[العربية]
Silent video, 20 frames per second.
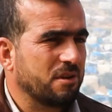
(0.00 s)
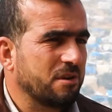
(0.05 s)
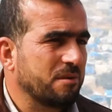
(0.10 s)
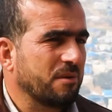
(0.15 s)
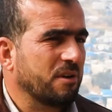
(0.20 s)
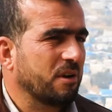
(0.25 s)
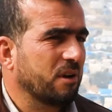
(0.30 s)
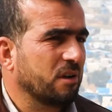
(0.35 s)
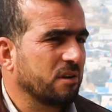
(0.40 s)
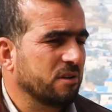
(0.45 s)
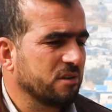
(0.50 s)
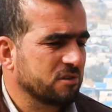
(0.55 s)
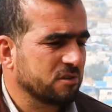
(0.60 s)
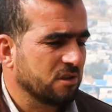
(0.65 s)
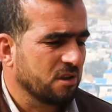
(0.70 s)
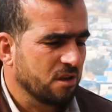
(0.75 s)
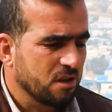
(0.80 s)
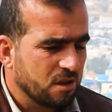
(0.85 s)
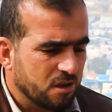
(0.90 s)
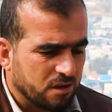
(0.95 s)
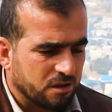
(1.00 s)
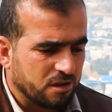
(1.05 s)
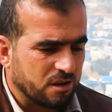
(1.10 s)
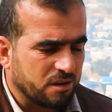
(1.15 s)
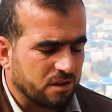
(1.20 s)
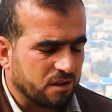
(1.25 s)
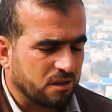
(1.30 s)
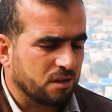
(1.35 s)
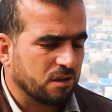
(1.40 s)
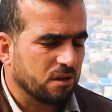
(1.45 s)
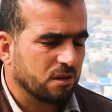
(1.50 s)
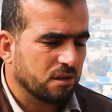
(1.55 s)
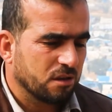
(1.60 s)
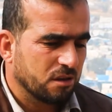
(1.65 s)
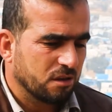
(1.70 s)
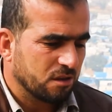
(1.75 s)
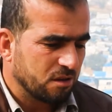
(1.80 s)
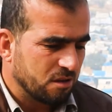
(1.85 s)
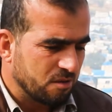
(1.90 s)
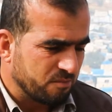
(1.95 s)
انا ما اخلص يعني
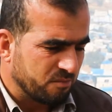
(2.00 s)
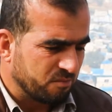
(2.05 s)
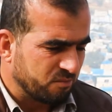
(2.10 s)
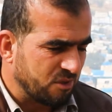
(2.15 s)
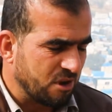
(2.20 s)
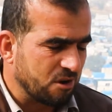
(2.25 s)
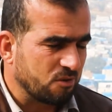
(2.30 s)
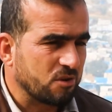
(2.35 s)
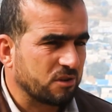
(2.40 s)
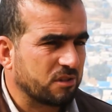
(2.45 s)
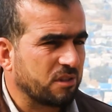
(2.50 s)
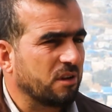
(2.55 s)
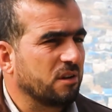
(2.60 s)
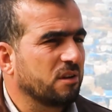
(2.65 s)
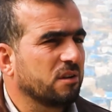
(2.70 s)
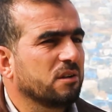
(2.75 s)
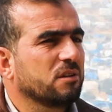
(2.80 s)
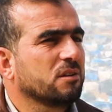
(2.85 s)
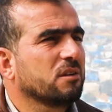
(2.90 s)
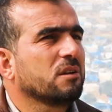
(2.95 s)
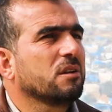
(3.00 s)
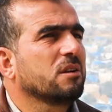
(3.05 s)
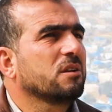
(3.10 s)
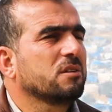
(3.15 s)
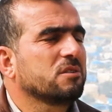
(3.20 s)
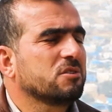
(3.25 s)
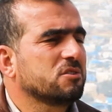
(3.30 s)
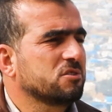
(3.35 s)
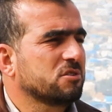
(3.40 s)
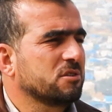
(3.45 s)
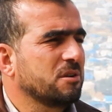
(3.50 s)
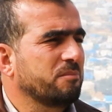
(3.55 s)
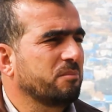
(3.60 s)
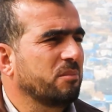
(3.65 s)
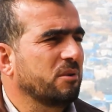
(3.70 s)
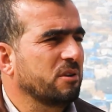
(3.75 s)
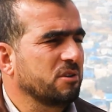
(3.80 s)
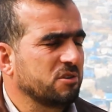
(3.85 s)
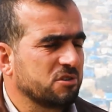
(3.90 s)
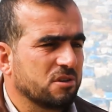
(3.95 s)
آه، ام داوات
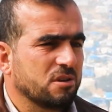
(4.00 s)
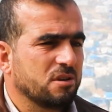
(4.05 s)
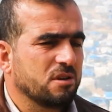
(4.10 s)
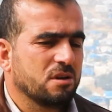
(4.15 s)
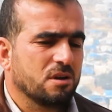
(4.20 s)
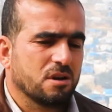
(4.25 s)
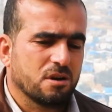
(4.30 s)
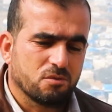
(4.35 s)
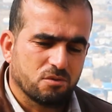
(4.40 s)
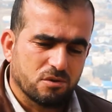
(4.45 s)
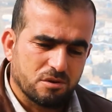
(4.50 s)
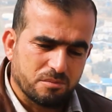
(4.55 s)
هالشاب اللي جاي او